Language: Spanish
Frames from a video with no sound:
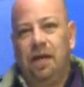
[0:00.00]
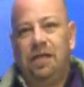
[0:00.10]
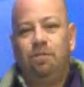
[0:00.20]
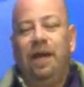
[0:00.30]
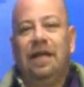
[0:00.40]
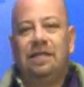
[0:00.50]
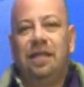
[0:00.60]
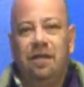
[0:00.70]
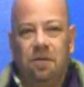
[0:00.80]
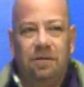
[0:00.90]
la
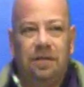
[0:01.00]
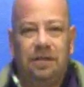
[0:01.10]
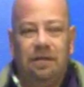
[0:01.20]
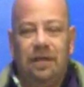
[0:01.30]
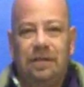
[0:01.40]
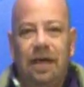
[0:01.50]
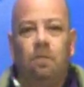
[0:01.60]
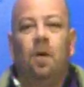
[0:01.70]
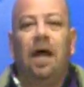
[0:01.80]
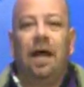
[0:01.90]
esperanza de volver otra vez a
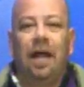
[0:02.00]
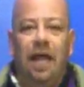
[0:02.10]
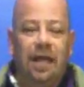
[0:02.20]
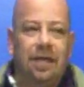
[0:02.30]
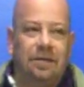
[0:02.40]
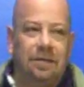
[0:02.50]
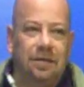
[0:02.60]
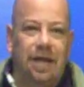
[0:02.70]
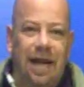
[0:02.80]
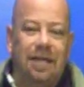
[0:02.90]
emular aquellas
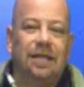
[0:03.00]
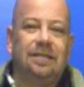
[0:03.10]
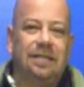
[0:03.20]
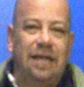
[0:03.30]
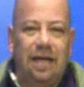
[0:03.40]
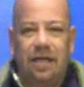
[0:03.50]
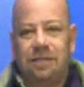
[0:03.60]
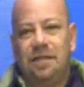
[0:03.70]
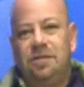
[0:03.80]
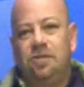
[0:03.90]
grandes
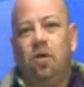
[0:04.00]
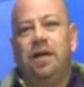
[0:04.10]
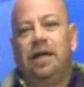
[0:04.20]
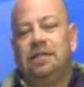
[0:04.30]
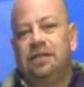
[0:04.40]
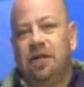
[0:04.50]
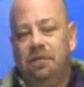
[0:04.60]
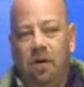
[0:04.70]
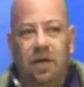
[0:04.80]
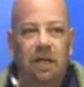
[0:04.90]
hazañas e historia que se
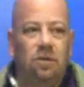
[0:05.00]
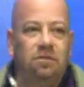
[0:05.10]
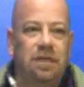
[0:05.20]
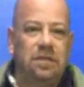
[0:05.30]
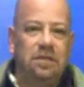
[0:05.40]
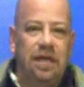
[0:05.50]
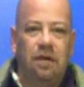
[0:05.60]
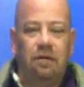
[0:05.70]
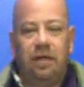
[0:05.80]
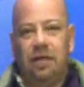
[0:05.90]
escribió en el
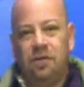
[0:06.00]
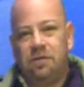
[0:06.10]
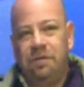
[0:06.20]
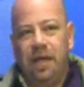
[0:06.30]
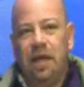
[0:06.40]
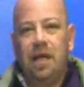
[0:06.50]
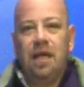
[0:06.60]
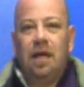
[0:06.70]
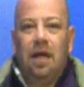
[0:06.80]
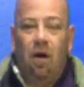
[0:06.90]
2005 y en el
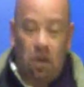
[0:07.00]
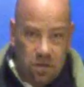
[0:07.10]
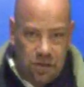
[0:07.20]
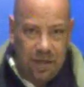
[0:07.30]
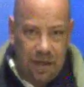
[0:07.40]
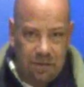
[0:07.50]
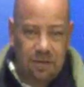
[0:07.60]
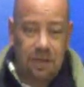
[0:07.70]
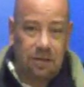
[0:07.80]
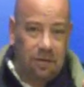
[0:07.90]
2011,
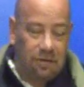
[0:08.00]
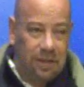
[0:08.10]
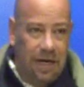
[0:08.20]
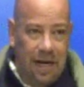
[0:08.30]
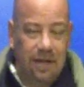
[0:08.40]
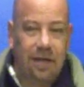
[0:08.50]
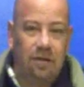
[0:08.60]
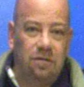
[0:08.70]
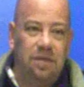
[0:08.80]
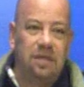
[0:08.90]
usted lo recordará, en el
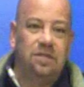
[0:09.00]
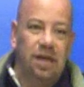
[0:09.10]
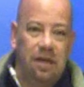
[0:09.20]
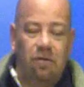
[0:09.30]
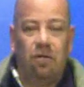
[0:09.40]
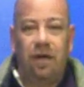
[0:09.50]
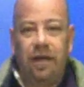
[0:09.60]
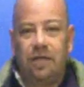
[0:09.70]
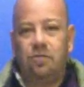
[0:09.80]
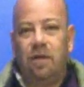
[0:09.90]
2005
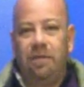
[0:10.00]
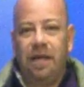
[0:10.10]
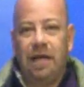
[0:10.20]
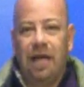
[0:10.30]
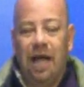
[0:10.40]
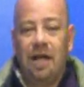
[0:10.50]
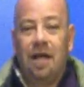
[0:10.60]
allá en Sudamérica